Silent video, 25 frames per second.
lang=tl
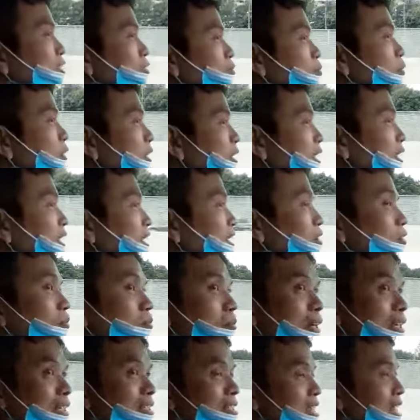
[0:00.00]
pwede na akong
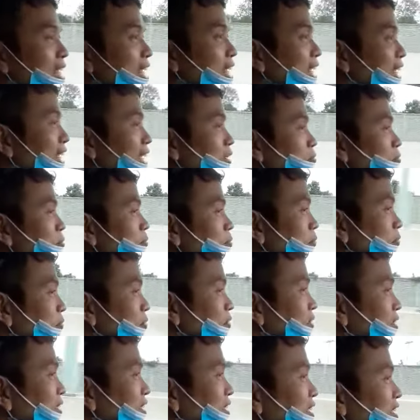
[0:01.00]
mag-drive.
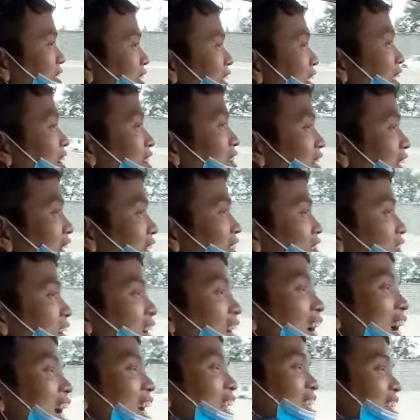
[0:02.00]
Ayun, ito nga
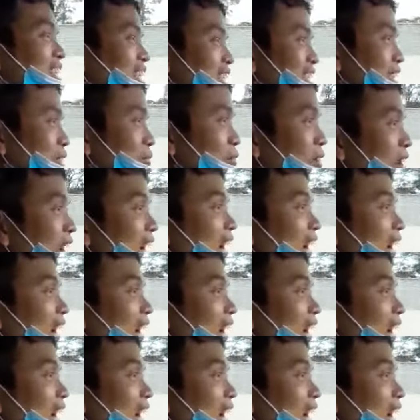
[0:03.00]
guys, nagsimula